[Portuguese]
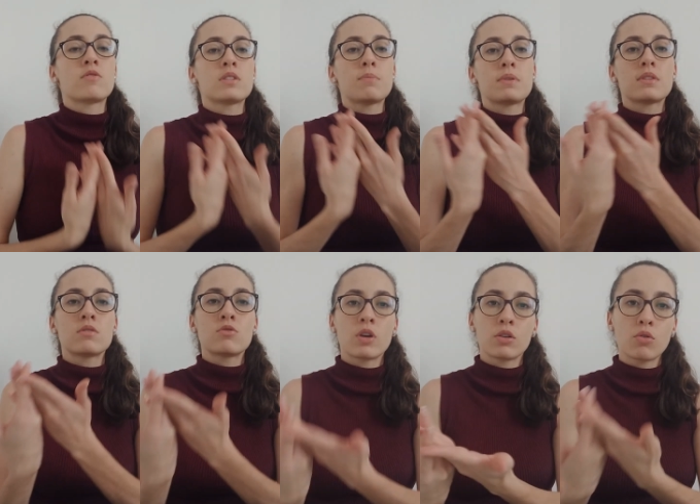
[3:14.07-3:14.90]
você
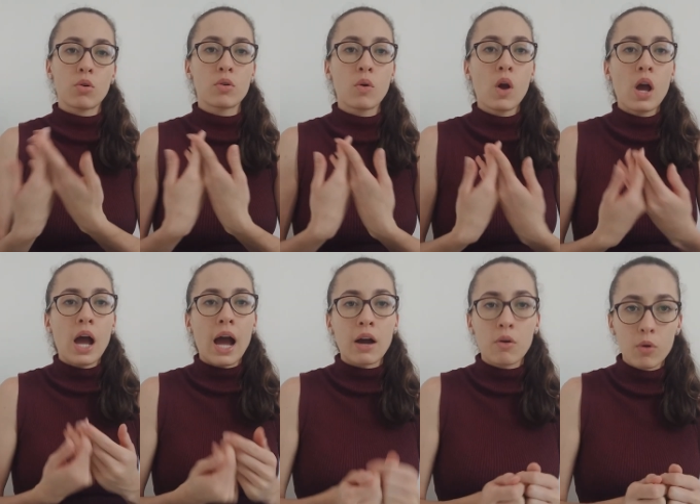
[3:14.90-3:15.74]
precisa de um retorno
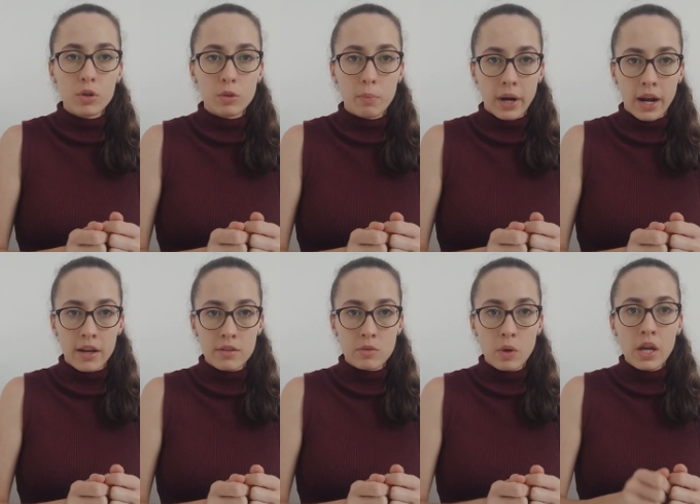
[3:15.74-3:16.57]
a curto
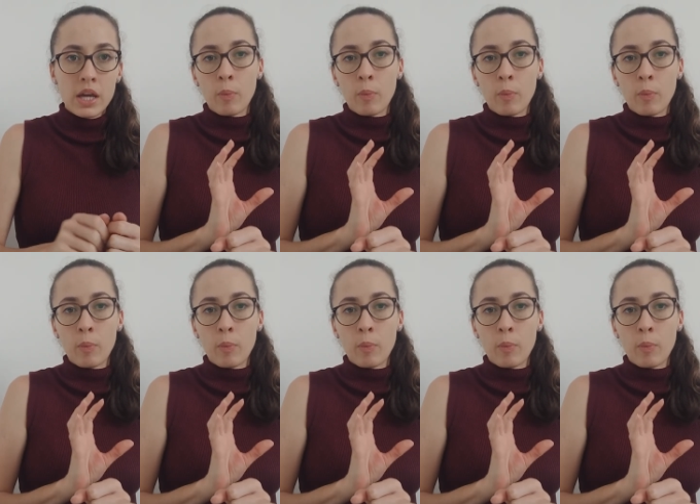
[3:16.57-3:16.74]
prazo.